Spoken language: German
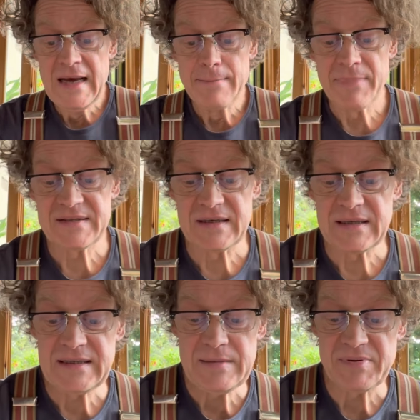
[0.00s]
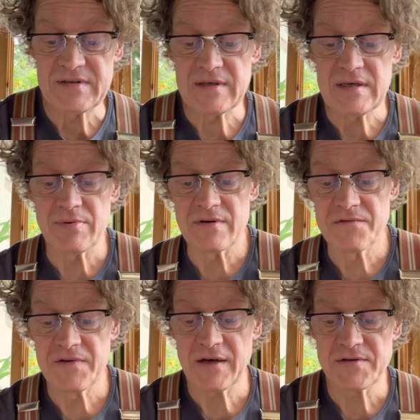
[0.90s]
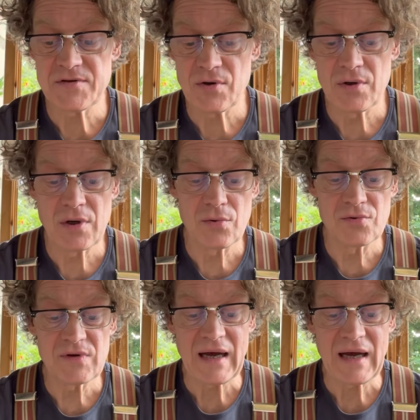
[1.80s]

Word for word: batteriebetriebene Fahrzeuge und